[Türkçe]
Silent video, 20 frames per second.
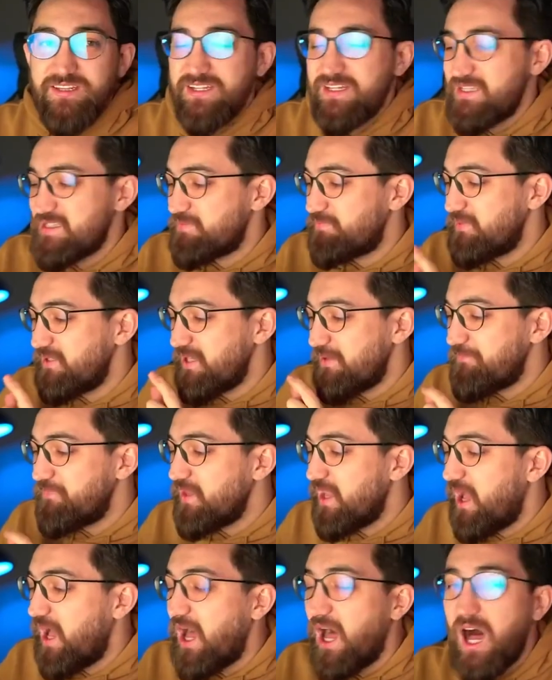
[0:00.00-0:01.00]
kısmını
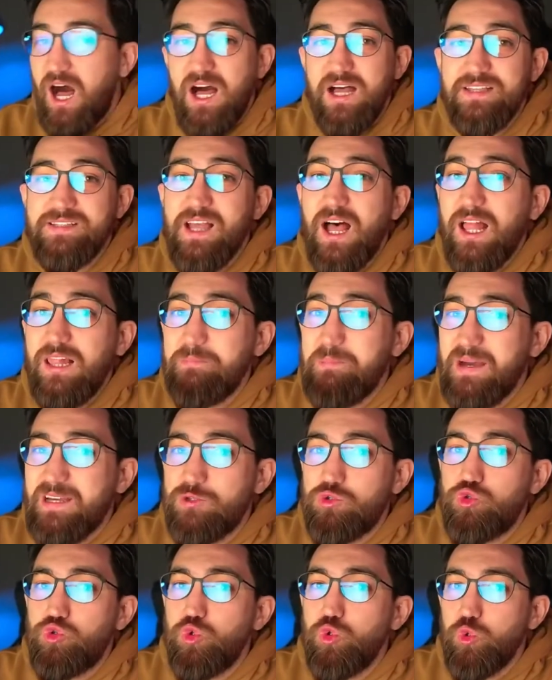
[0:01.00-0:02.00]
ağza almak
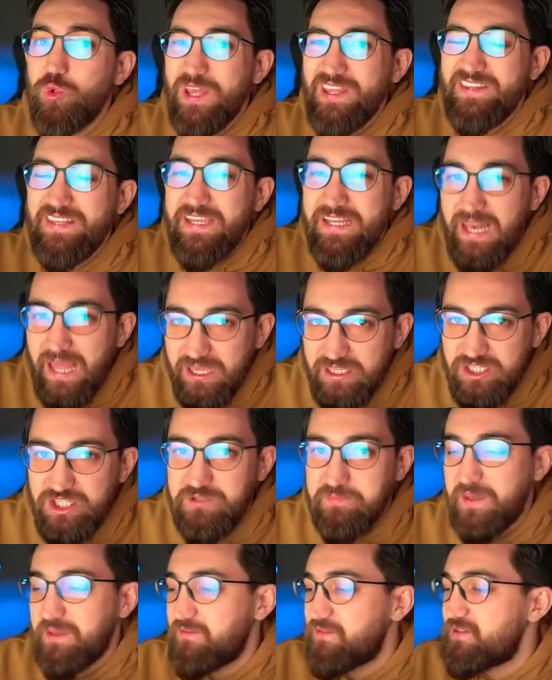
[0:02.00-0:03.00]
suretiyle
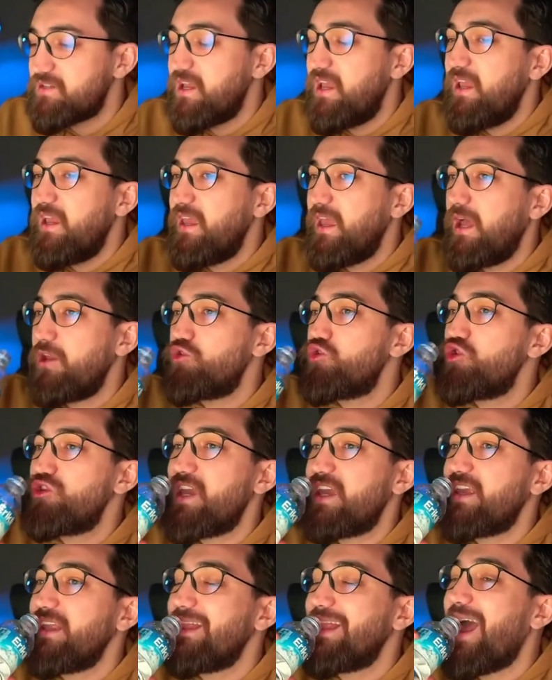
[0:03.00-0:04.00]
içmektir. Yani şu
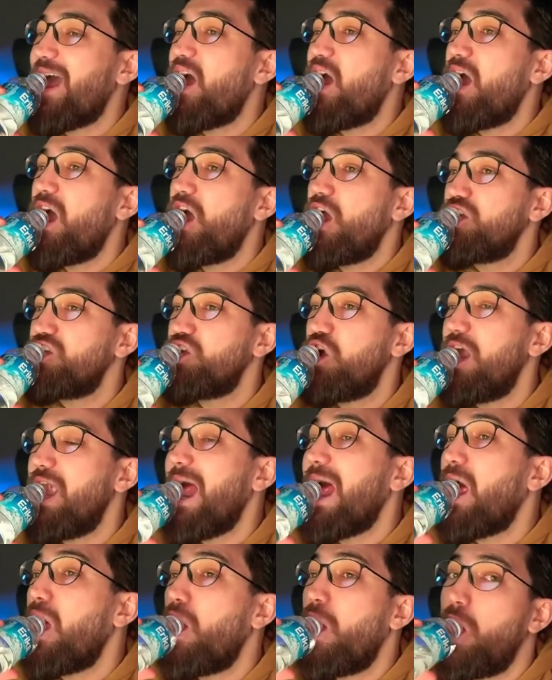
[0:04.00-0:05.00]
şekilde.
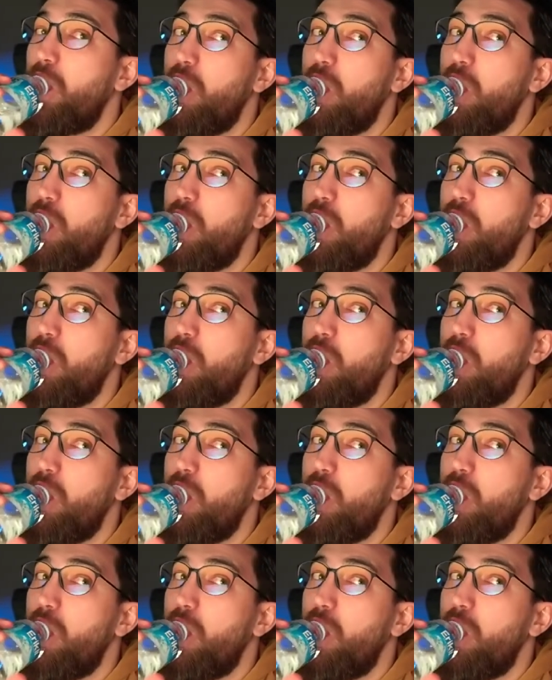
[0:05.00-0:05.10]
Şöyle.